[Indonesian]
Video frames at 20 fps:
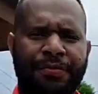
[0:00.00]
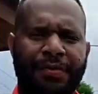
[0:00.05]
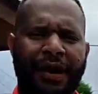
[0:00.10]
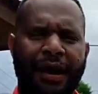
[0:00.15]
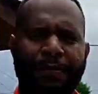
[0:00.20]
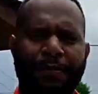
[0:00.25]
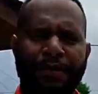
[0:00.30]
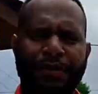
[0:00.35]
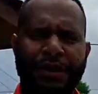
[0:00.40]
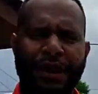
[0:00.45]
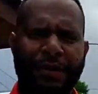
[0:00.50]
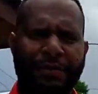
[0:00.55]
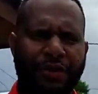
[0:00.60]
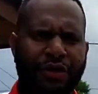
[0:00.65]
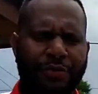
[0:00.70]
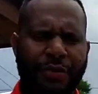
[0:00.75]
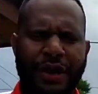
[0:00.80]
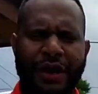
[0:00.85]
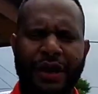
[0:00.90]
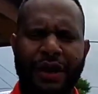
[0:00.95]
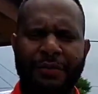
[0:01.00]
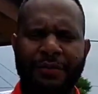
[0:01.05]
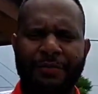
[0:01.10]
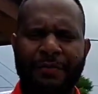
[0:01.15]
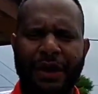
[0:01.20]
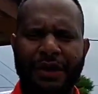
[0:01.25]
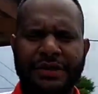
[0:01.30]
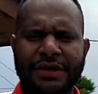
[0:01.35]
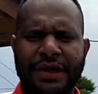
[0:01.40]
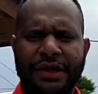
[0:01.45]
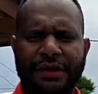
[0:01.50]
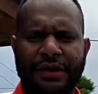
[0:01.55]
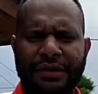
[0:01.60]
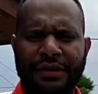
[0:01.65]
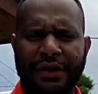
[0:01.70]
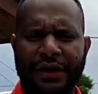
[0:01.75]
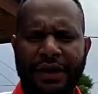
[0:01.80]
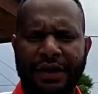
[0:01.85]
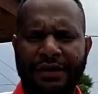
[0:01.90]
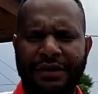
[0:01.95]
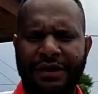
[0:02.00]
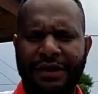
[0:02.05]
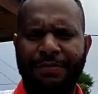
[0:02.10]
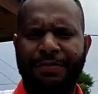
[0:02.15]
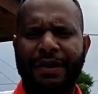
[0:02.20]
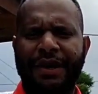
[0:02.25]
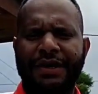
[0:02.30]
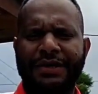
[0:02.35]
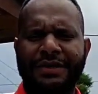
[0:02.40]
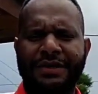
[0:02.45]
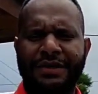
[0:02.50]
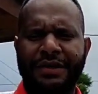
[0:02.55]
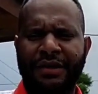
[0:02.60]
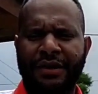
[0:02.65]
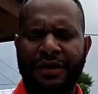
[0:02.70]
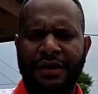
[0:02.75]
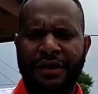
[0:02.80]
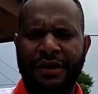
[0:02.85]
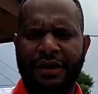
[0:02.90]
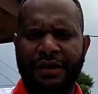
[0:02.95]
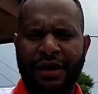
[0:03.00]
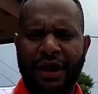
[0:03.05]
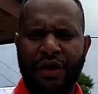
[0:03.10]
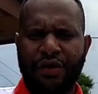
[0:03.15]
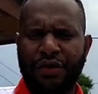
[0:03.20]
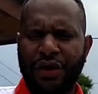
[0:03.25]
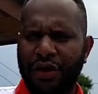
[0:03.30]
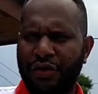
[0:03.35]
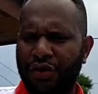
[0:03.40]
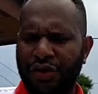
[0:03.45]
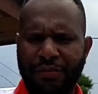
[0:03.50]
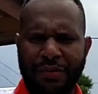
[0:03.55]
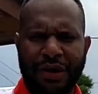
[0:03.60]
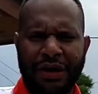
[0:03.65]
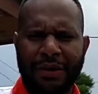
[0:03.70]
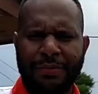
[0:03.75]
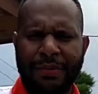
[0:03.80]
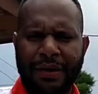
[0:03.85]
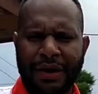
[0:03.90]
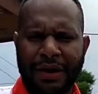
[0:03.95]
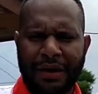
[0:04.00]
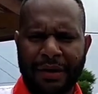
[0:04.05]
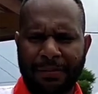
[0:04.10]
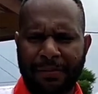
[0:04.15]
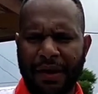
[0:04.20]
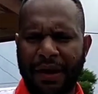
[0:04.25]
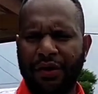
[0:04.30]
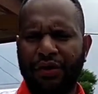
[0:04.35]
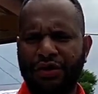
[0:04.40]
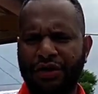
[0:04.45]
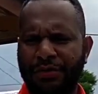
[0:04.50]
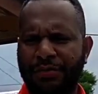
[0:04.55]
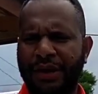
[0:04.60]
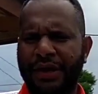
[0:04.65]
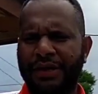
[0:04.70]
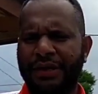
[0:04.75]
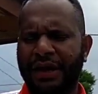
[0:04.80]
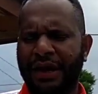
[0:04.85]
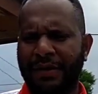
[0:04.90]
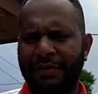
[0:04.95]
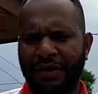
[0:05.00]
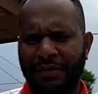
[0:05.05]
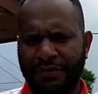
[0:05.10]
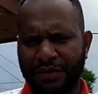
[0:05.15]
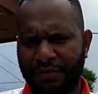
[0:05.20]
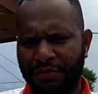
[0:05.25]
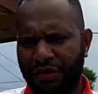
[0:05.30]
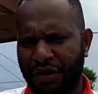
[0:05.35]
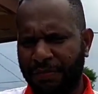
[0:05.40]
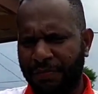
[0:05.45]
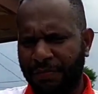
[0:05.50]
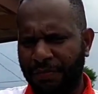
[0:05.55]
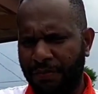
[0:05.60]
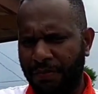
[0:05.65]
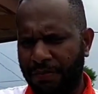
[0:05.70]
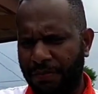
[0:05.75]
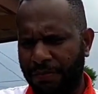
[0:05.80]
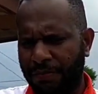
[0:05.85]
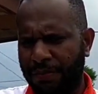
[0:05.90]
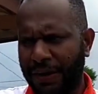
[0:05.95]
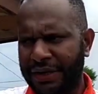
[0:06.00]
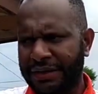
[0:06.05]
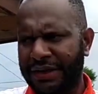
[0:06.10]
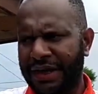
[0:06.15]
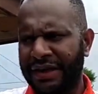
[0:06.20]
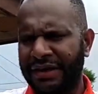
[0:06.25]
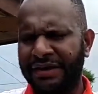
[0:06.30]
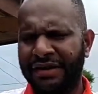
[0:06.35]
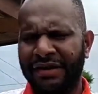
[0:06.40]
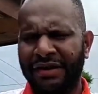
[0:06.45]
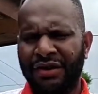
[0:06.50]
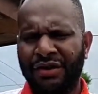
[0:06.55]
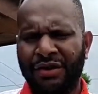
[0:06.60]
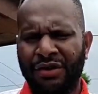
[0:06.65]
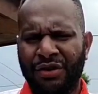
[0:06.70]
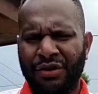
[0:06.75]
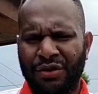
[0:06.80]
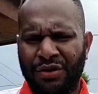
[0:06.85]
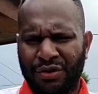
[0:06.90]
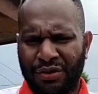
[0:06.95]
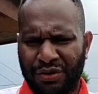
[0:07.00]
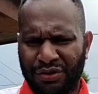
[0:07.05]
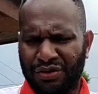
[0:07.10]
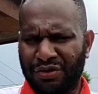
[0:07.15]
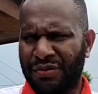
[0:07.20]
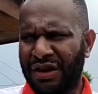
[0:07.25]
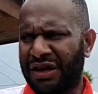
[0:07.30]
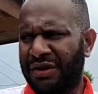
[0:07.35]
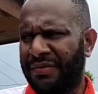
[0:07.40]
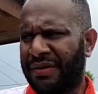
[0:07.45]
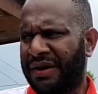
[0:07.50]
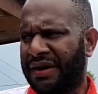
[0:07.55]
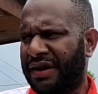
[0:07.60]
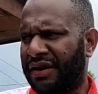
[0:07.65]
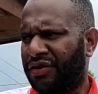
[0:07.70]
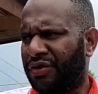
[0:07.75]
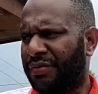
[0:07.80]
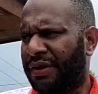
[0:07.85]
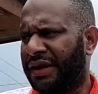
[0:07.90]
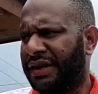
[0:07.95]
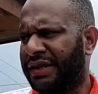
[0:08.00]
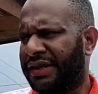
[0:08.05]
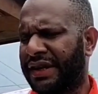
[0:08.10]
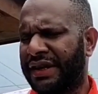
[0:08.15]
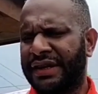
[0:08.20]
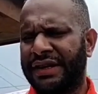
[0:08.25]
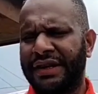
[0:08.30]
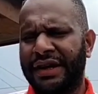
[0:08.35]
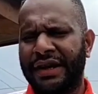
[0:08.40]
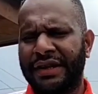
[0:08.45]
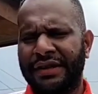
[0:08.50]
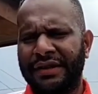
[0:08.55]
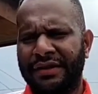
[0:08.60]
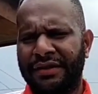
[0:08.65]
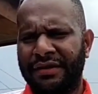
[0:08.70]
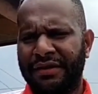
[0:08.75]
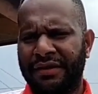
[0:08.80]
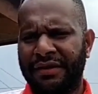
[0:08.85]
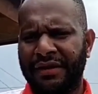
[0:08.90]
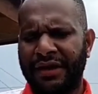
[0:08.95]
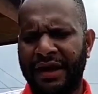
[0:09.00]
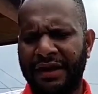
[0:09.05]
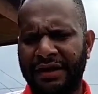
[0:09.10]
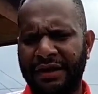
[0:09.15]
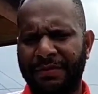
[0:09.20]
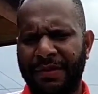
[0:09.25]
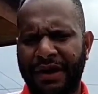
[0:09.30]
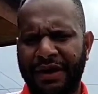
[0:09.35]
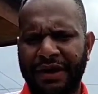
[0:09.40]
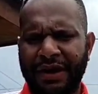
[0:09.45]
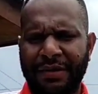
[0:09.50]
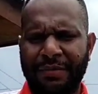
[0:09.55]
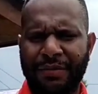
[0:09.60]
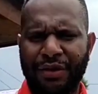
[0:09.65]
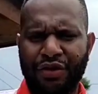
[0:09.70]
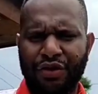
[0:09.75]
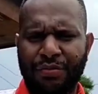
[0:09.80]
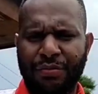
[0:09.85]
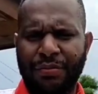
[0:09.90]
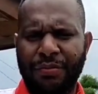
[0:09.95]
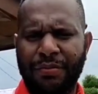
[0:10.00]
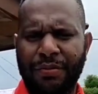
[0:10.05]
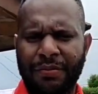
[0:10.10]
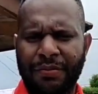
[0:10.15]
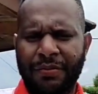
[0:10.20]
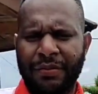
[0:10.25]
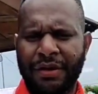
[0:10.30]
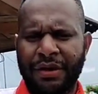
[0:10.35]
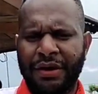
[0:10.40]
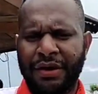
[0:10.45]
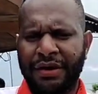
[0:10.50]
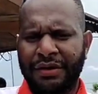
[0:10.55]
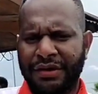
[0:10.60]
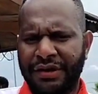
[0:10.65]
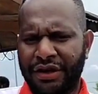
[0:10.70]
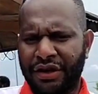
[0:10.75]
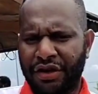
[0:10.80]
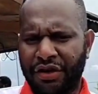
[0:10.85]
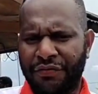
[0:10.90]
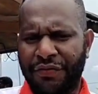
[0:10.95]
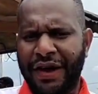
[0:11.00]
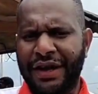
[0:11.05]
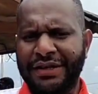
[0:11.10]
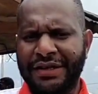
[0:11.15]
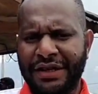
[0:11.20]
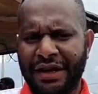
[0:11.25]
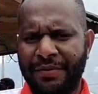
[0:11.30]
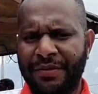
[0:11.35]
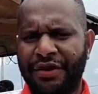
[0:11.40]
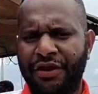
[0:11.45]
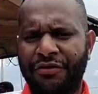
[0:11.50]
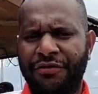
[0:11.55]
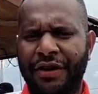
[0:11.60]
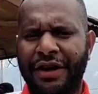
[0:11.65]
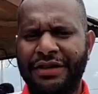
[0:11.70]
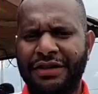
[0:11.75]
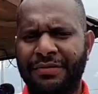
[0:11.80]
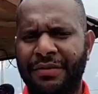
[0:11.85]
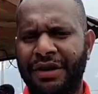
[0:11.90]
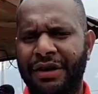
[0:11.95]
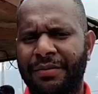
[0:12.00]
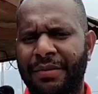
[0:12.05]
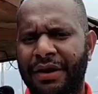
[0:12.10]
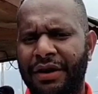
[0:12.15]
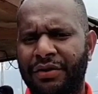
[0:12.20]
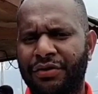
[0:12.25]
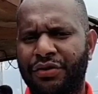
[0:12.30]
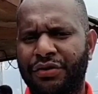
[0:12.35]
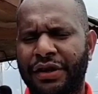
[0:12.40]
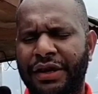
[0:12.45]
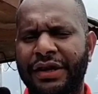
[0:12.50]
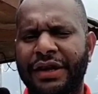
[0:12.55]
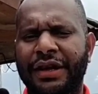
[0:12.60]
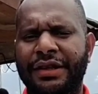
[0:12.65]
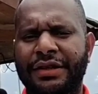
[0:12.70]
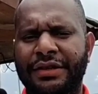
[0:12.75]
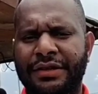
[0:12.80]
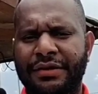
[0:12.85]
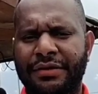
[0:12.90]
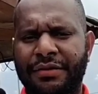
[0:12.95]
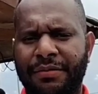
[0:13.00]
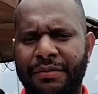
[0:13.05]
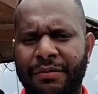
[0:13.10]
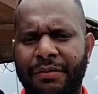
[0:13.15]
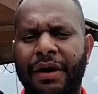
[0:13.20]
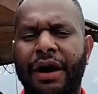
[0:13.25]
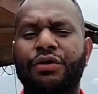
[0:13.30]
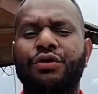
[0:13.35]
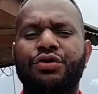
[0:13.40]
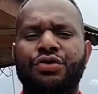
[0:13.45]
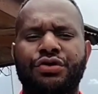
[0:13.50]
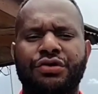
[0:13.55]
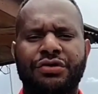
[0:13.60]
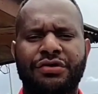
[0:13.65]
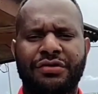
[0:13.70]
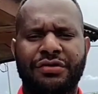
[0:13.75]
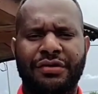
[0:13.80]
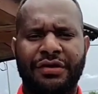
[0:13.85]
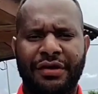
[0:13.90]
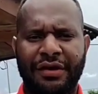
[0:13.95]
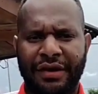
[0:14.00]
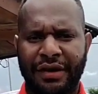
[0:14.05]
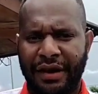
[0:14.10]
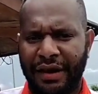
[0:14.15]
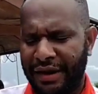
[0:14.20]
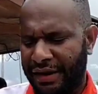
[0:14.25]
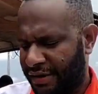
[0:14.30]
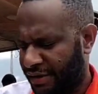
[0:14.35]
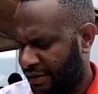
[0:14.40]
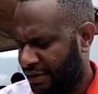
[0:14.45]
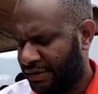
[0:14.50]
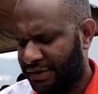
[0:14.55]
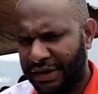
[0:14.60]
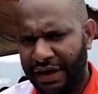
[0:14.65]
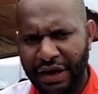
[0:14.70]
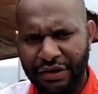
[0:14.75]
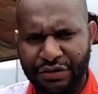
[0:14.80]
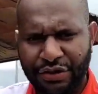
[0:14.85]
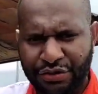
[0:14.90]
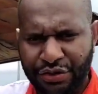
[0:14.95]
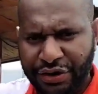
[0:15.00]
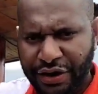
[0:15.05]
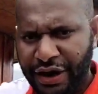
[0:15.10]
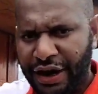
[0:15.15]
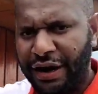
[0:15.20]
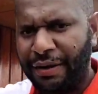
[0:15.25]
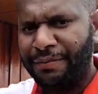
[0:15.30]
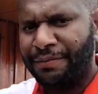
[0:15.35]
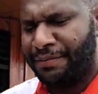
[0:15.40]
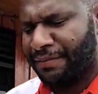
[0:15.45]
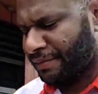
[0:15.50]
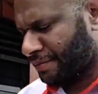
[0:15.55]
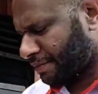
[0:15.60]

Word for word: pelapon yang belum ada kami pasang dengan triples kayu-kayu 55 palu sebagainya kami semua pasang untuk bagaimana rumah ini terlihat yang dimana belum direnovasi kami renovasi bagaimana untuk terlihat bagus nah, ah, ah dalam